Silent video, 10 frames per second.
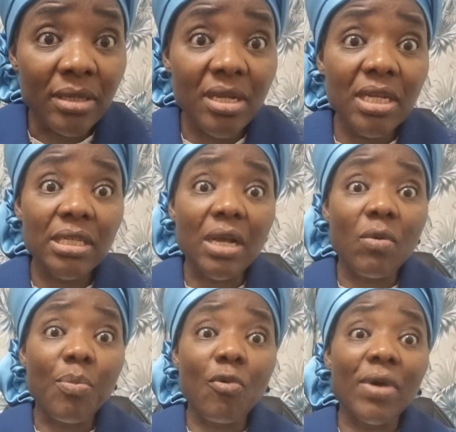Je dis, c'est
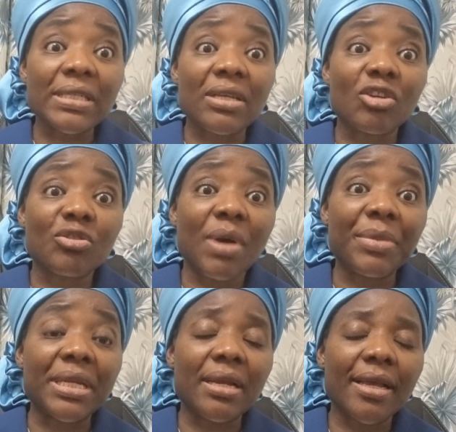pourquoi Seigneur, tu m'as
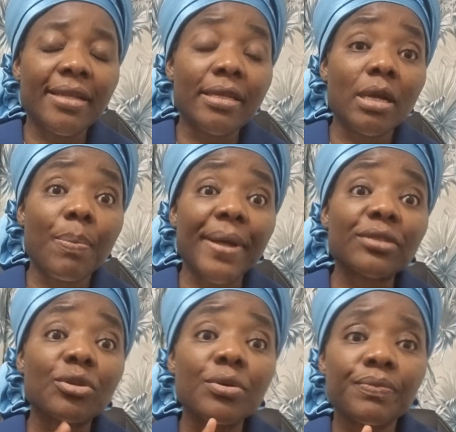amené là Il dit que
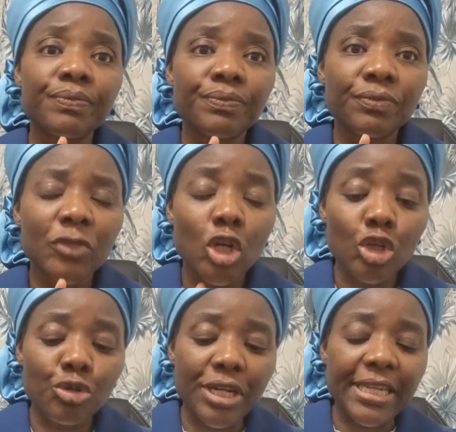parce que
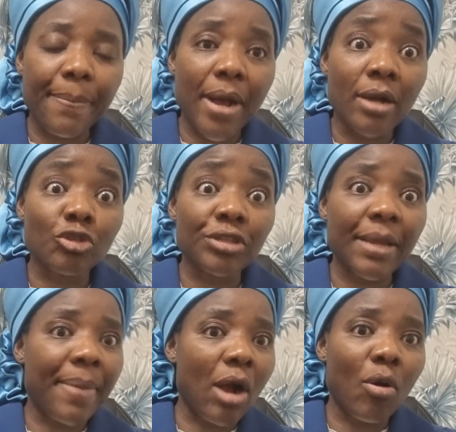tu n'étais pas, tu
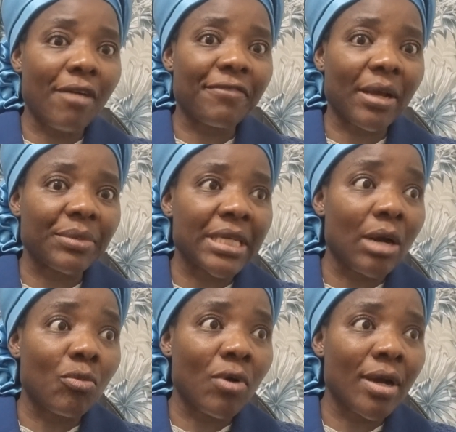pas encore fermé
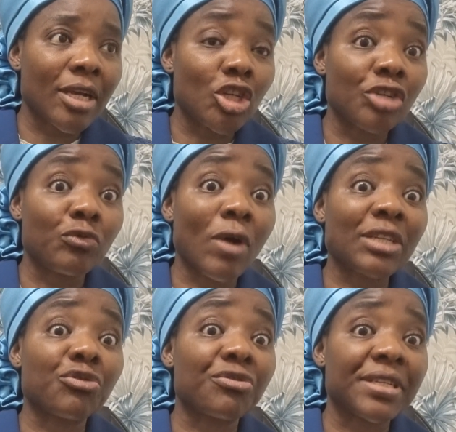en moi, et je dois
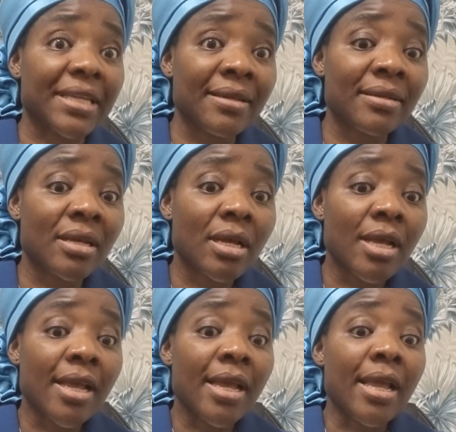t'utiliser.
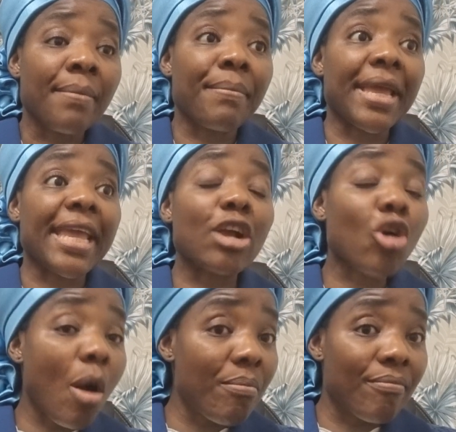Mais et
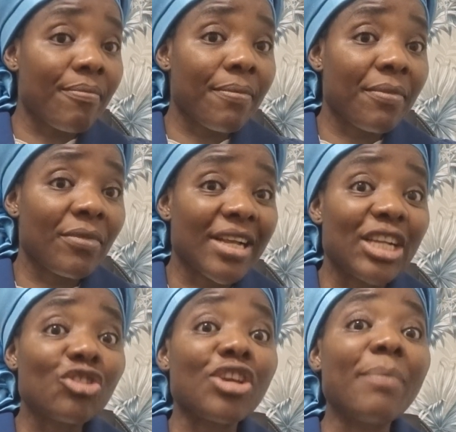comme
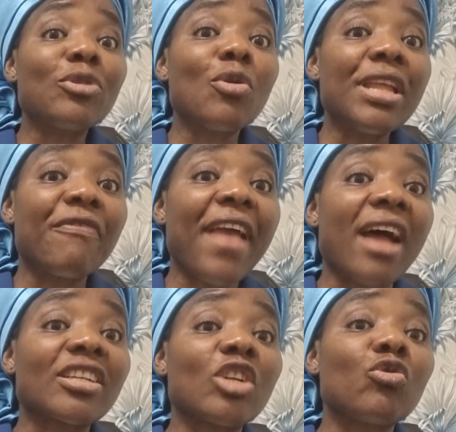tu aimes donner, faire
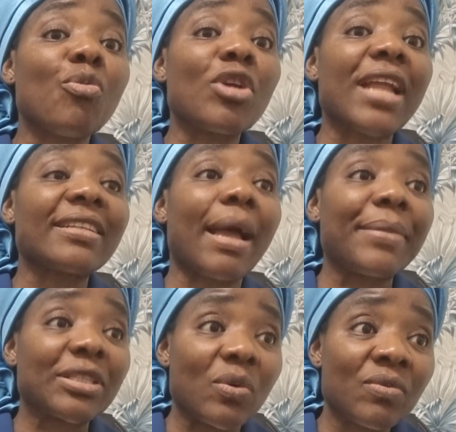entrer tout le monde dans ta
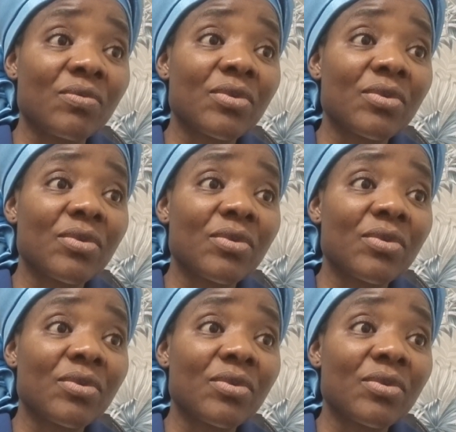maison